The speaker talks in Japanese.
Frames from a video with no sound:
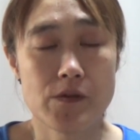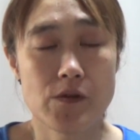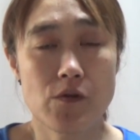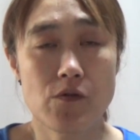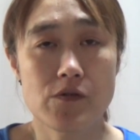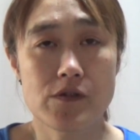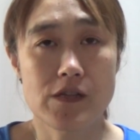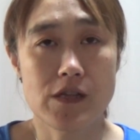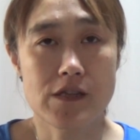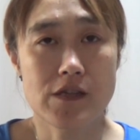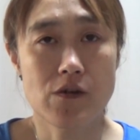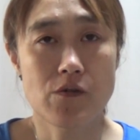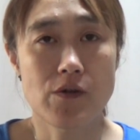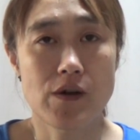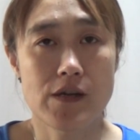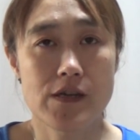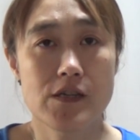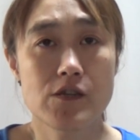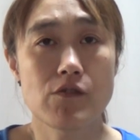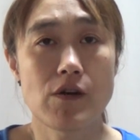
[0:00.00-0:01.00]
横になった方
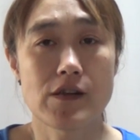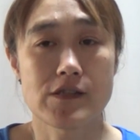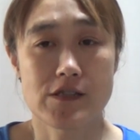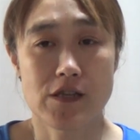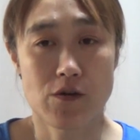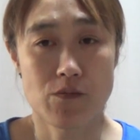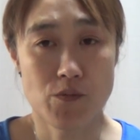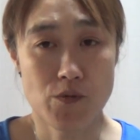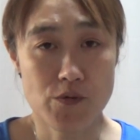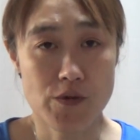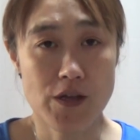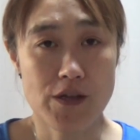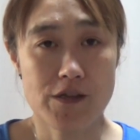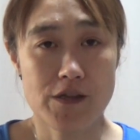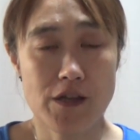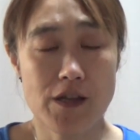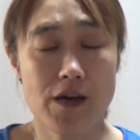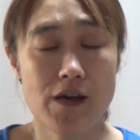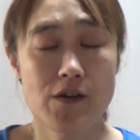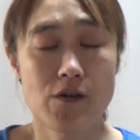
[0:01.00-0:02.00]
がいいとあっちゃん思うね
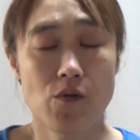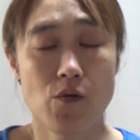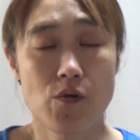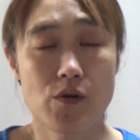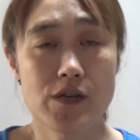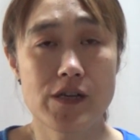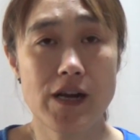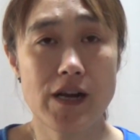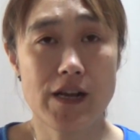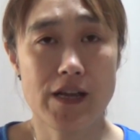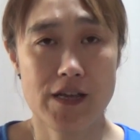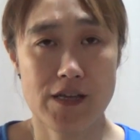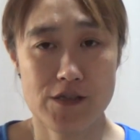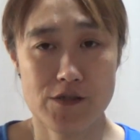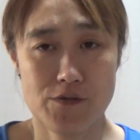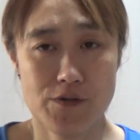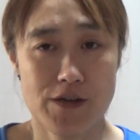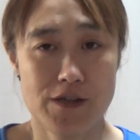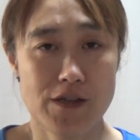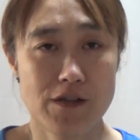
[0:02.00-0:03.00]
ただ起きられへん
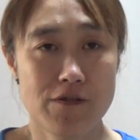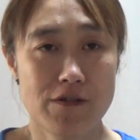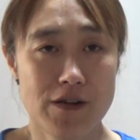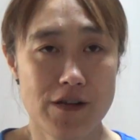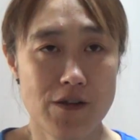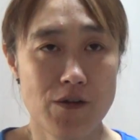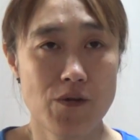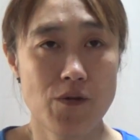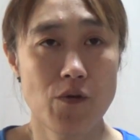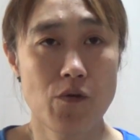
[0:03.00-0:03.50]
人がいてるから、ね、